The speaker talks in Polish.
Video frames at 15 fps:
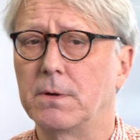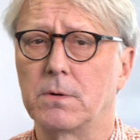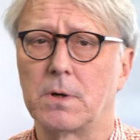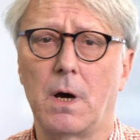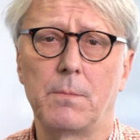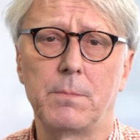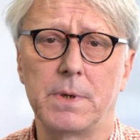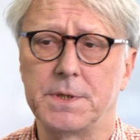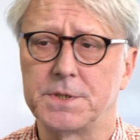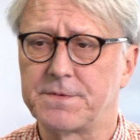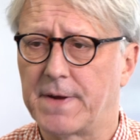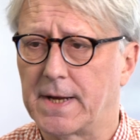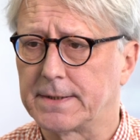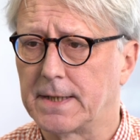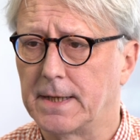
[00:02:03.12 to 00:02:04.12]
Europy i
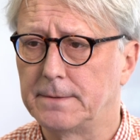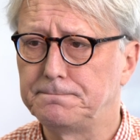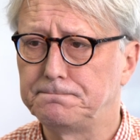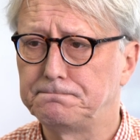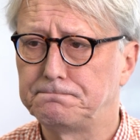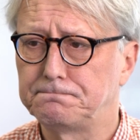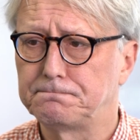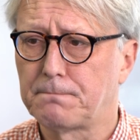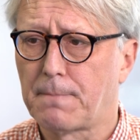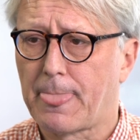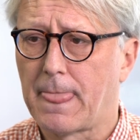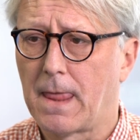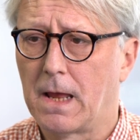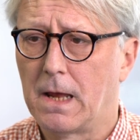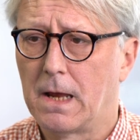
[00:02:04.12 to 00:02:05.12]
świata.
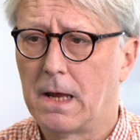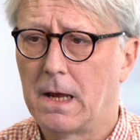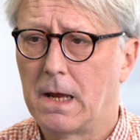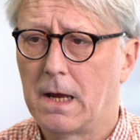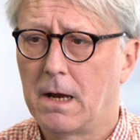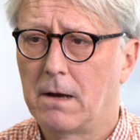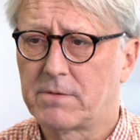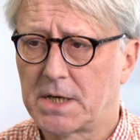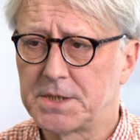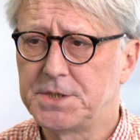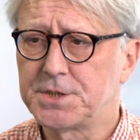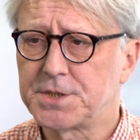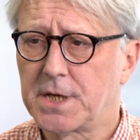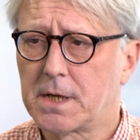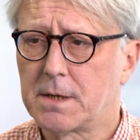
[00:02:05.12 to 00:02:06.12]

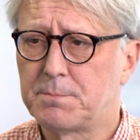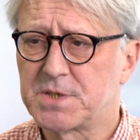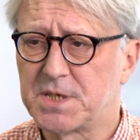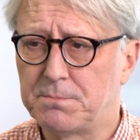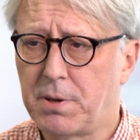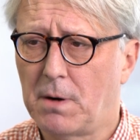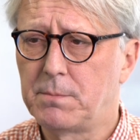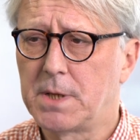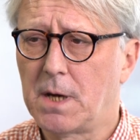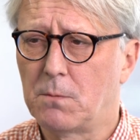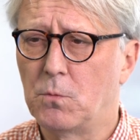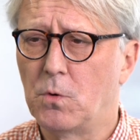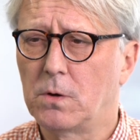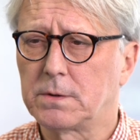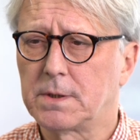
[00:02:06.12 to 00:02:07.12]
Franciszek przypomniał
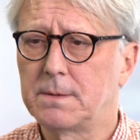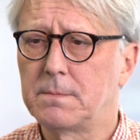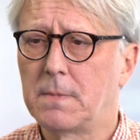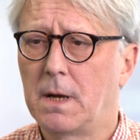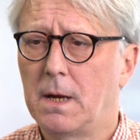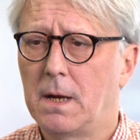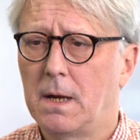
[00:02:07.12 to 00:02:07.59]
młodym,